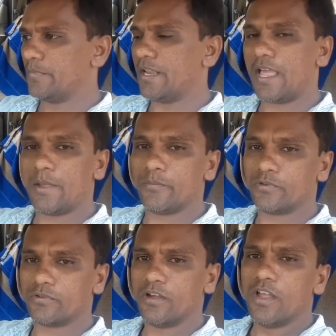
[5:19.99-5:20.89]
मिला है
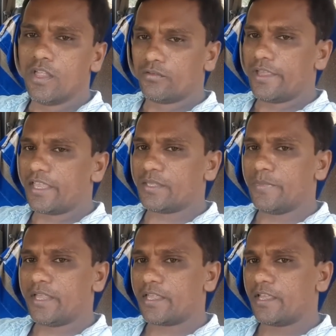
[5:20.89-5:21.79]
मुझको तो एक
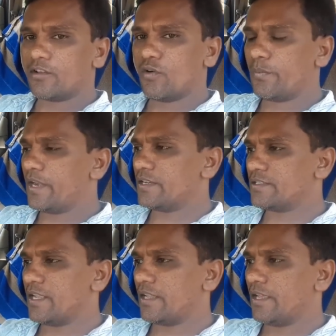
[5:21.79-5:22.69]
में एक, एक
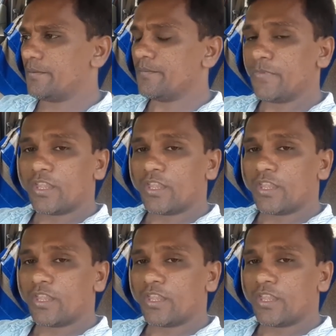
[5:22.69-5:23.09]
कॉपीराइट स्ट्राइक है